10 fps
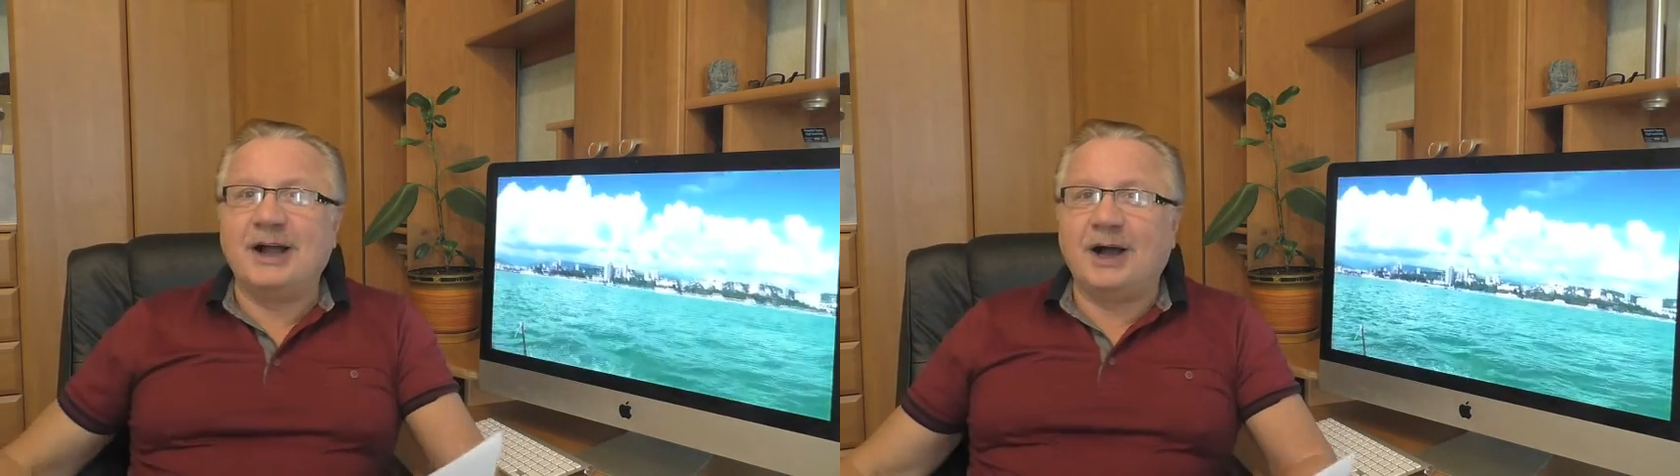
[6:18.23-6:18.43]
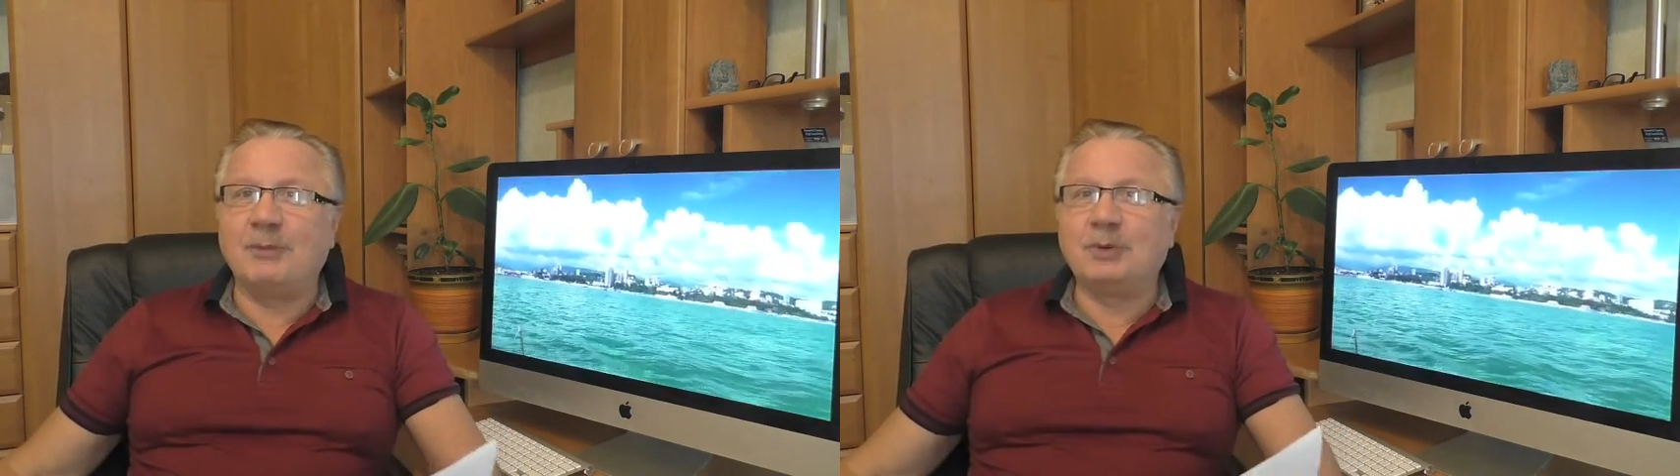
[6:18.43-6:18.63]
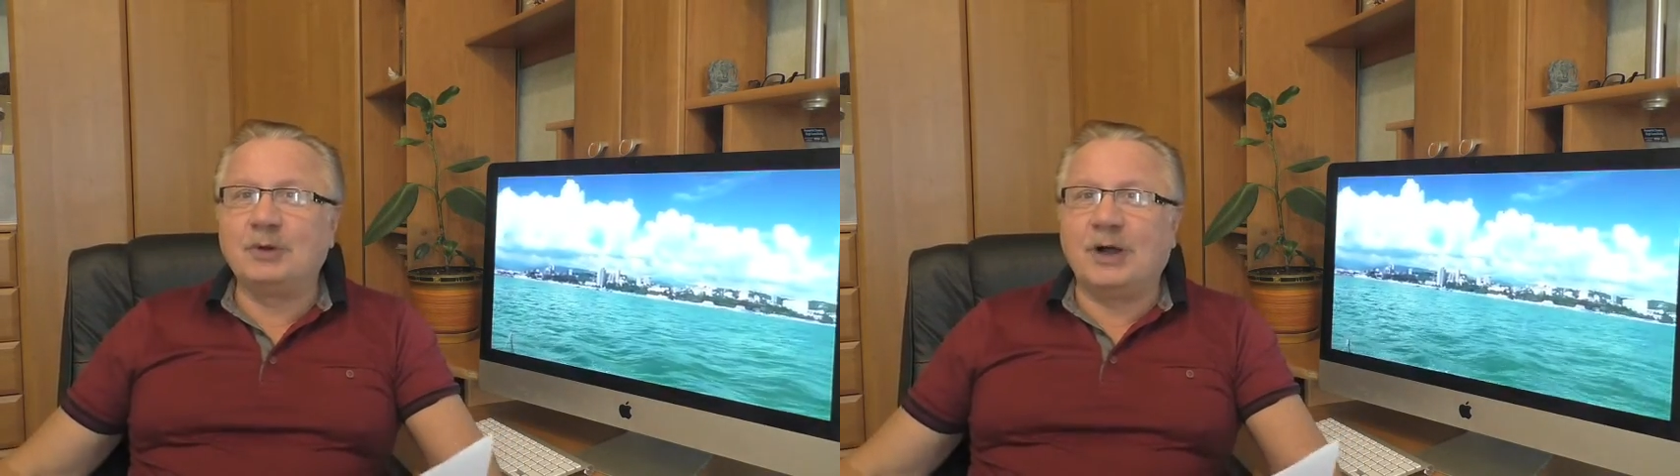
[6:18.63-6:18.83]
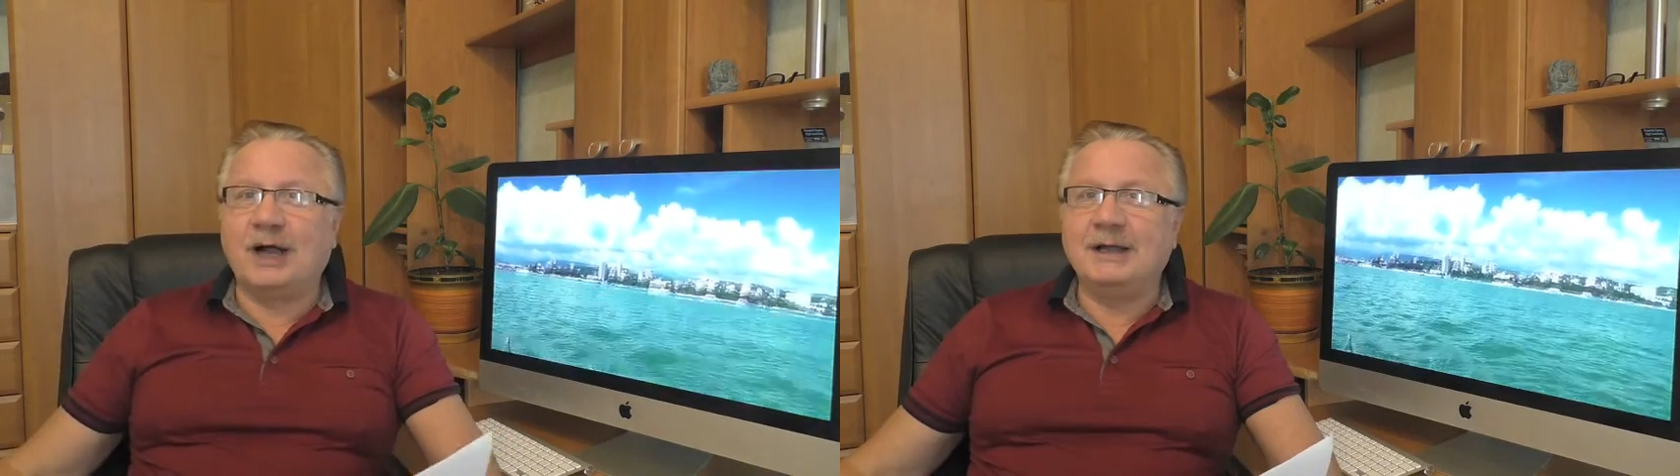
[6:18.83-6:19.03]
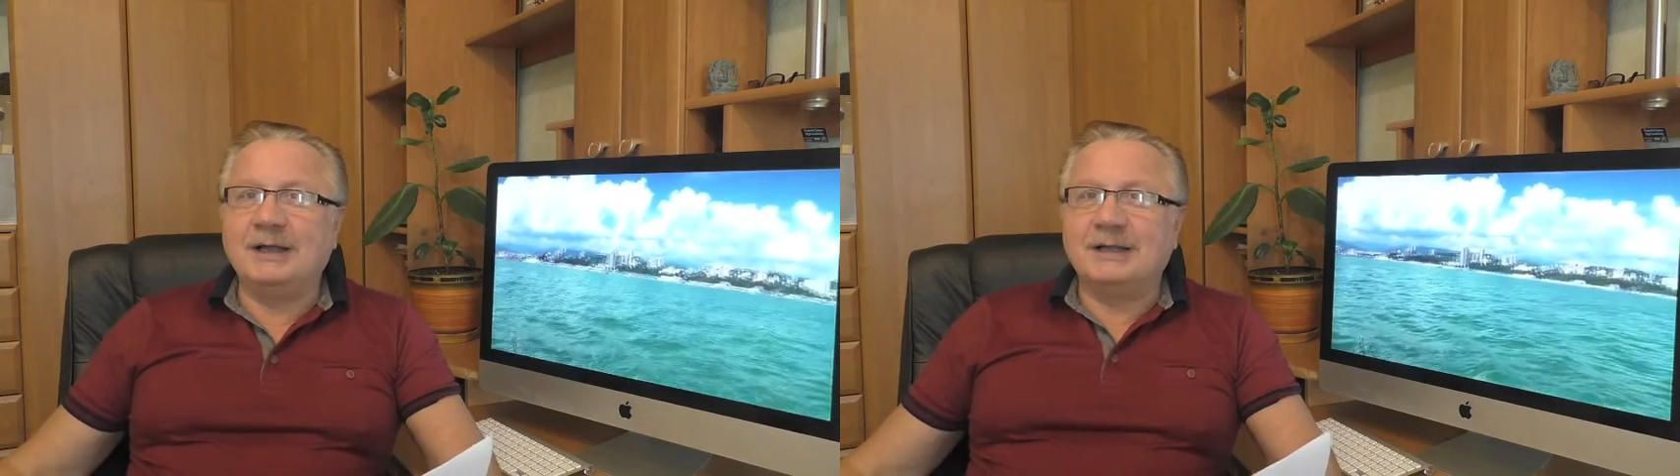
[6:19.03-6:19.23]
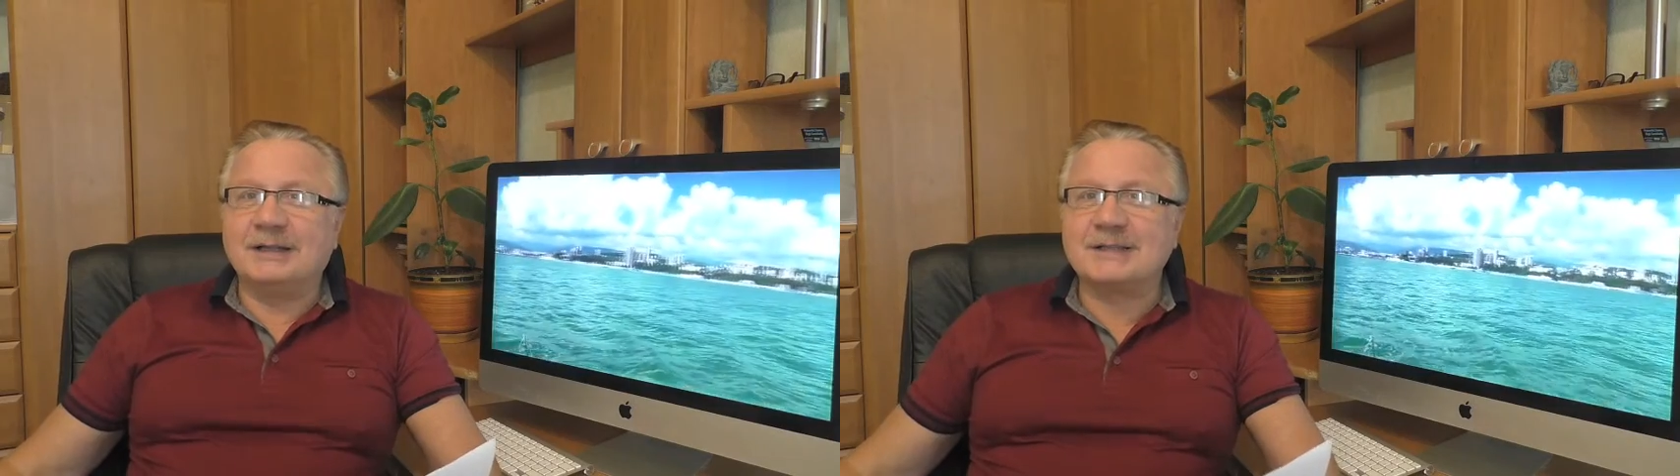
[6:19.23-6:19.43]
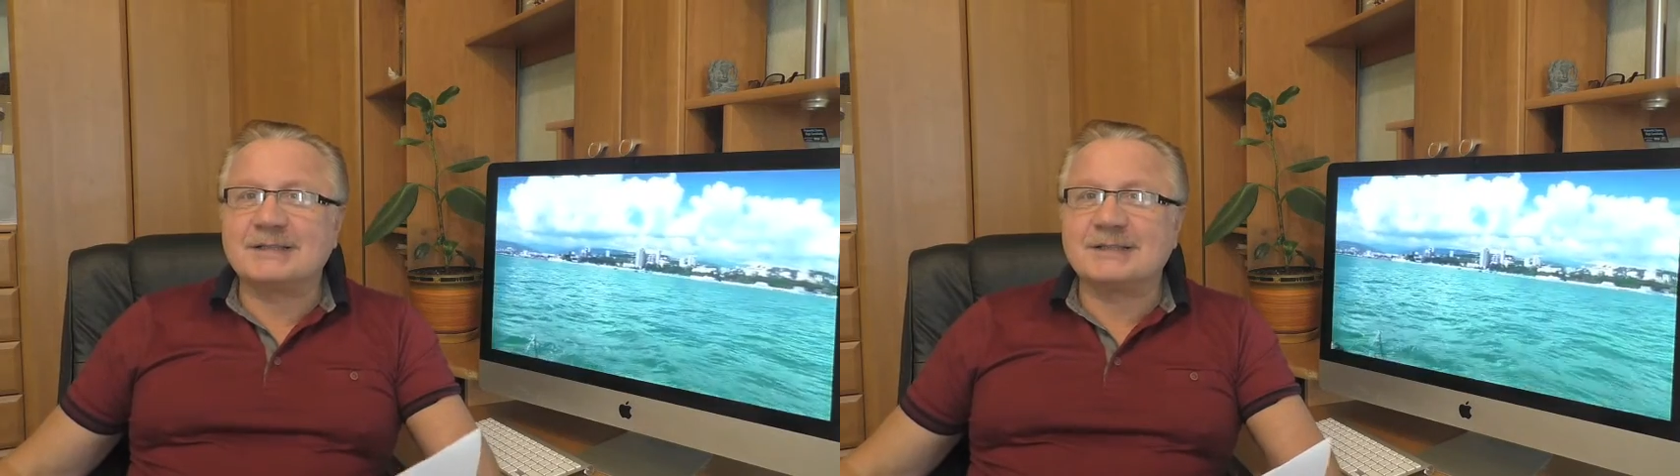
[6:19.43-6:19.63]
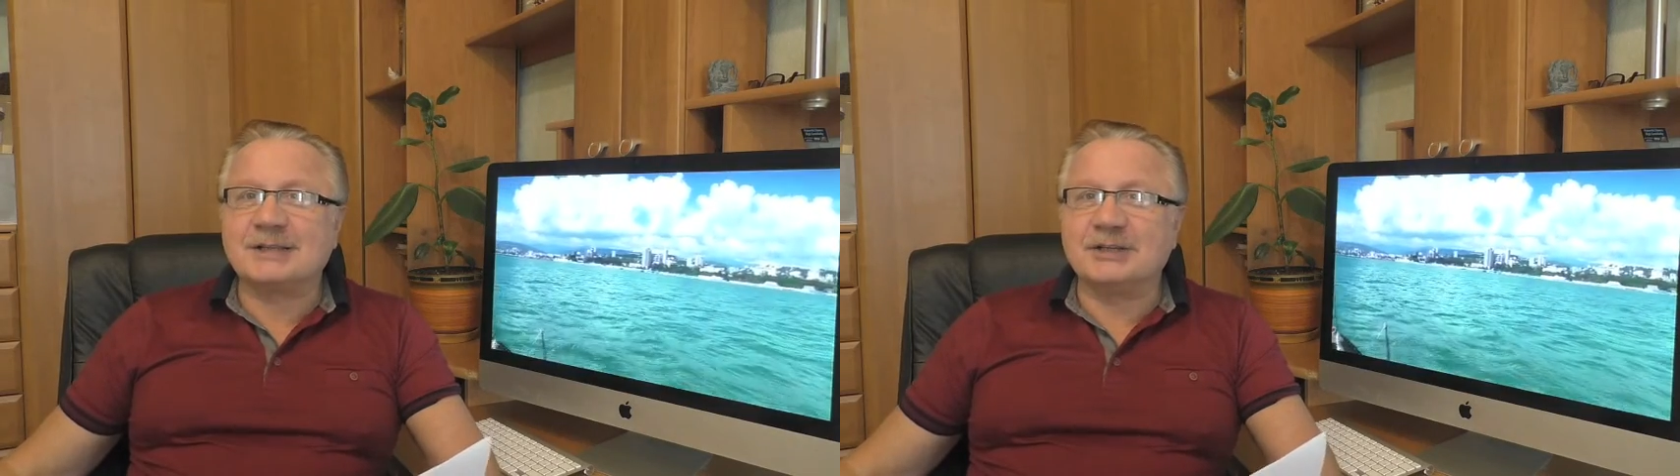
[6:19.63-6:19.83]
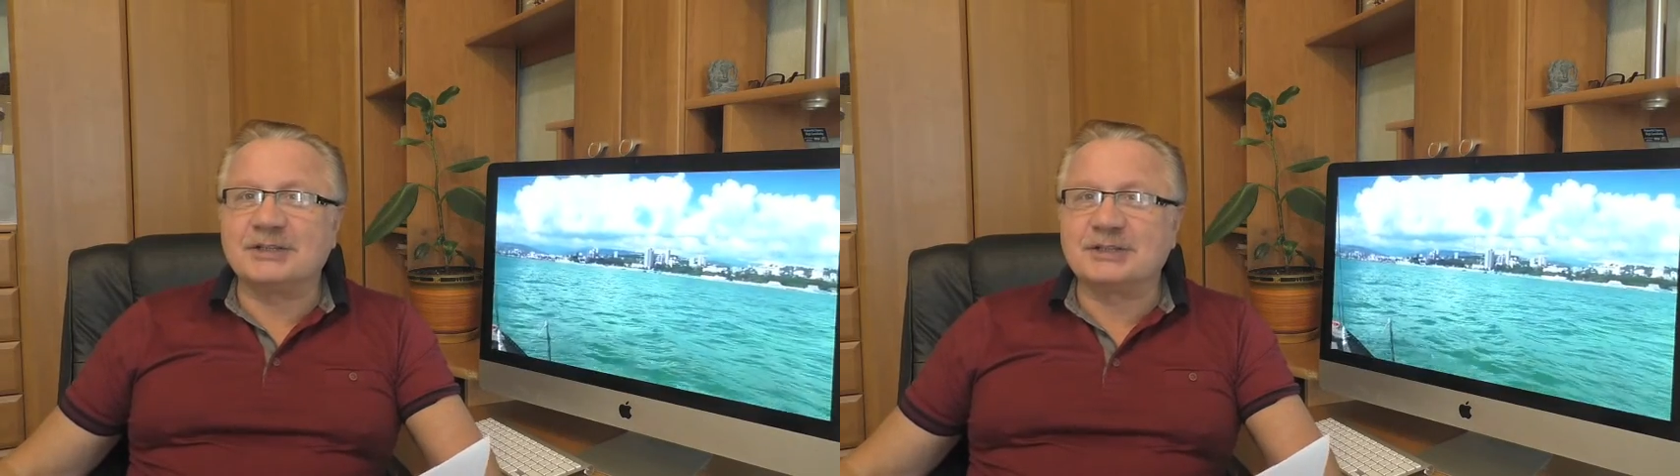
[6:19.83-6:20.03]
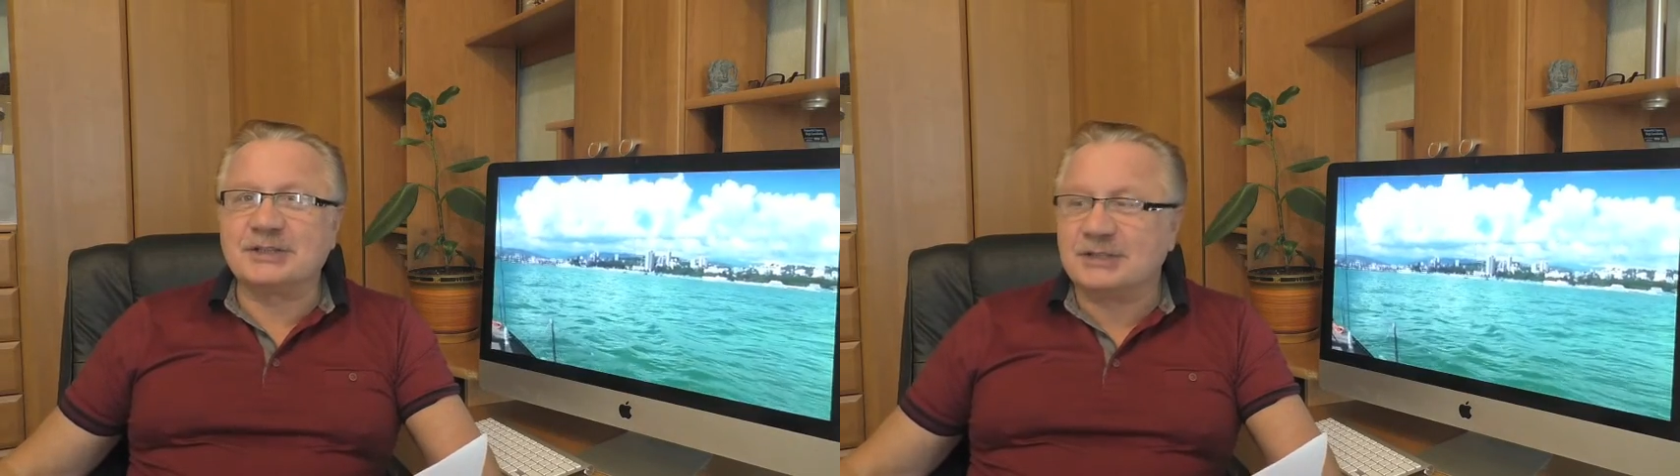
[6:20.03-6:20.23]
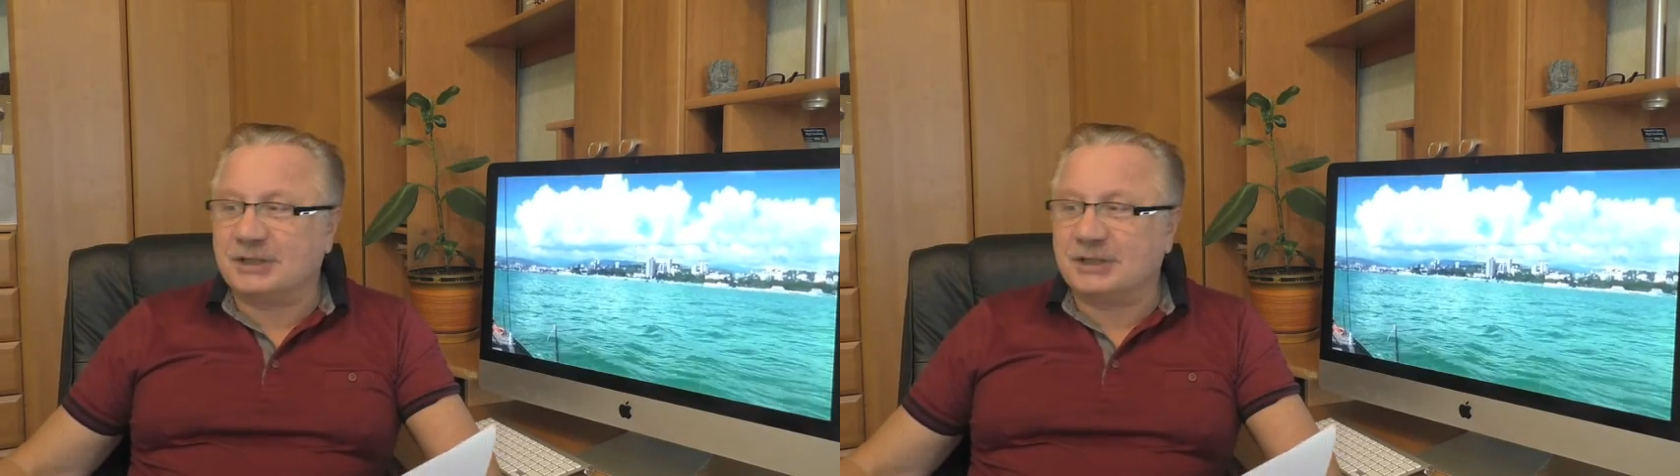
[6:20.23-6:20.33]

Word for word: амплуа на сцене жизни.